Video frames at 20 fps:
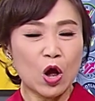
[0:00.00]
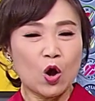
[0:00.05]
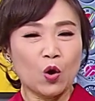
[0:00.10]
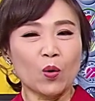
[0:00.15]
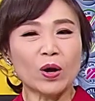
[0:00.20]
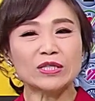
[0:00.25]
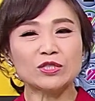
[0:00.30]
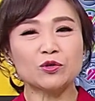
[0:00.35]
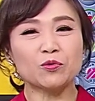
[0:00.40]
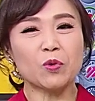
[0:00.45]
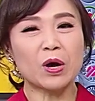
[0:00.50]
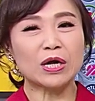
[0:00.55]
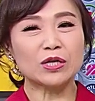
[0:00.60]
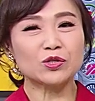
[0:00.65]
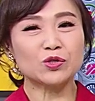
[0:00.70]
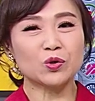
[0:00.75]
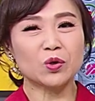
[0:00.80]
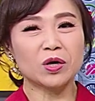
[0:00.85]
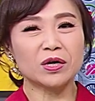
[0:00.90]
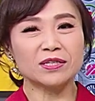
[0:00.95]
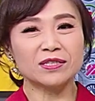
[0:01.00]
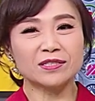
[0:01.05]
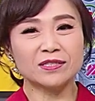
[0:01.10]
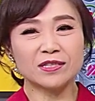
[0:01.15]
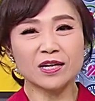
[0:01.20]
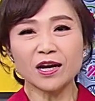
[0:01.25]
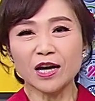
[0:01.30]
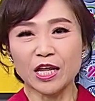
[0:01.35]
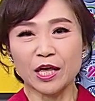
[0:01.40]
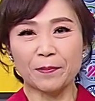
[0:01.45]
换句话说，
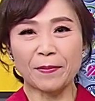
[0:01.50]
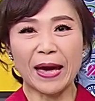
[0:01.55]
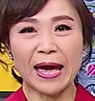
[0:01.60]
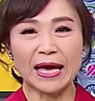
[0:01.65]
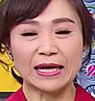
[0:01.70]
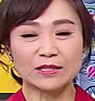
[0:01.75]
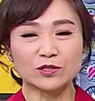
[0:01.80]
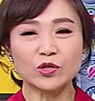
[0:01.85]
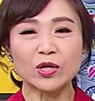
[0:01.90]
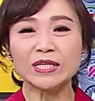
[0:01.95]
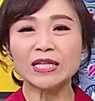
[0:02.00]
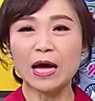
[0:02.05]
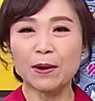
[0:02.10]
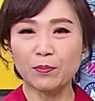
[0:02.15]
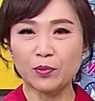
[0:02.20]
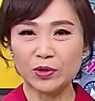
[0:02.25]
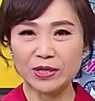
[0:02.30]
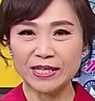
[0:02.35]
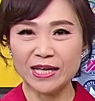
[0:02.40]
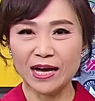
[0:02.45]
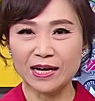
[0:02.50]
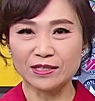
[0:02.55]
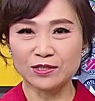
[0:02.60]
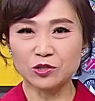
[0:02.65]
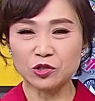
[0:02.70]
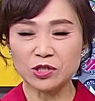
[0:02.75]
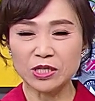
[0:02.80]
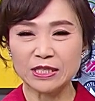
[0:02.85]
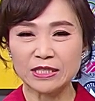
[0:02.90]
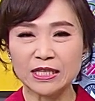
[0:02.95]
这个礼拜最大不一样就
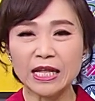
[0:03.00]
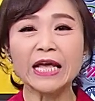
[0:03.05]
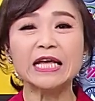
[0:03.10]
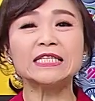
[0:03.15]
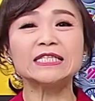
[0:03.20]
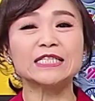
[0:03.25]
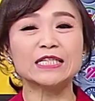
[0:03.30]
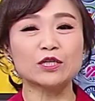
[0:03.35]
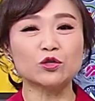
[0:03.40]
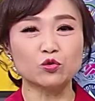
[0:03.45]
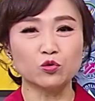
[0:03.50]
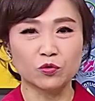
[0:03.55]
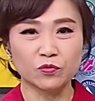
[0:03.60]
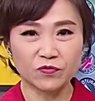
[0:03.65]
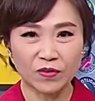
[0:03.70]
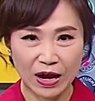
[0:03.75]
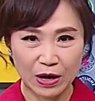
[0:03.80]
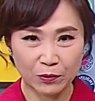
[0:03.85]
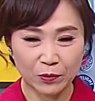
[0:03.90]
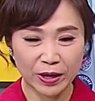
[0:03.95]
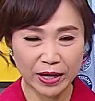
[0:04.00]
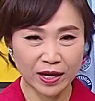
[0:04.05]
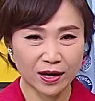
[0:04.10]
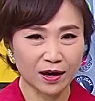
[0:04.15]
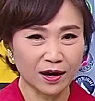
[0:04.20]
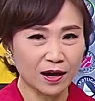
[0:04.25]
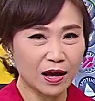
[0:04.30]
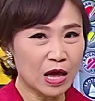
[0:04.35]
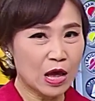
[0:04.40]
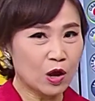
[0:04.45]
是电子股发威
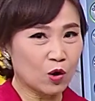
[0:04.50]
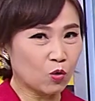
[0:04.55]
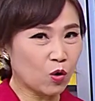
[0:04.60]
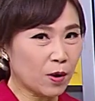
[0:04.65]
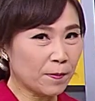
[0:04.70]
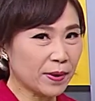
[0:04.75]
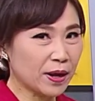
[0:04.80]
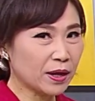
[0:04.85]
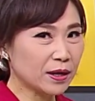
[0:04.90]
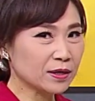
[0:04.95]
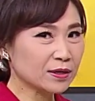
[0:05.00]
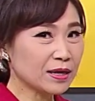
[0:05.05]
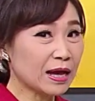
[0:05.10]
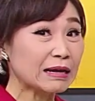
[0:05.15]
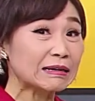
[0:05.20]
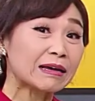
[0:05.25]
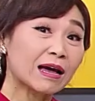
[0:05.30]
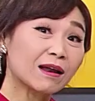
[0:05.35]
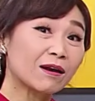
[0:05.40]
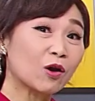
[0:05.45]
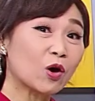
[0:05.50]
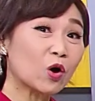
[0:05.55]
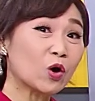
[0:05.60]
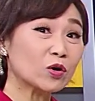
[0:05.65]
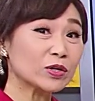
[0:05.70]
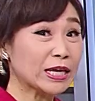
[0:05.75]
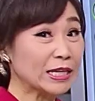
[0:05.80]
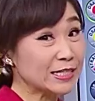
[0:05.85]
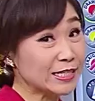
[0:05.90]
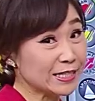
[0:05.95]
了。我们看看喽，
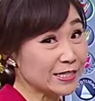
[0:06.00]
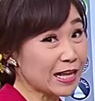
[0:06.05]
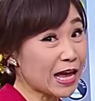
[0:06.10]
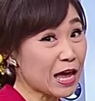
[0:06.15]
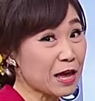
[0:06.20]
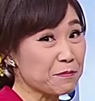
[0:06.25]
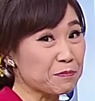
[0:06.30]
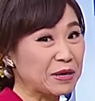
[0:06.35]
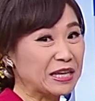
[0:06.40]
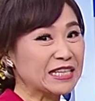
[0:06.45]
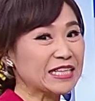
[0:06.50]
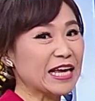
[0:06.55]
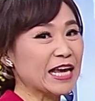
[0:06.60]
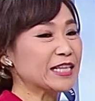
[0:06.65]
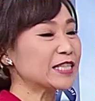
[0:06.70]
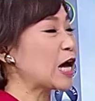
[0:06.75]
也期待明天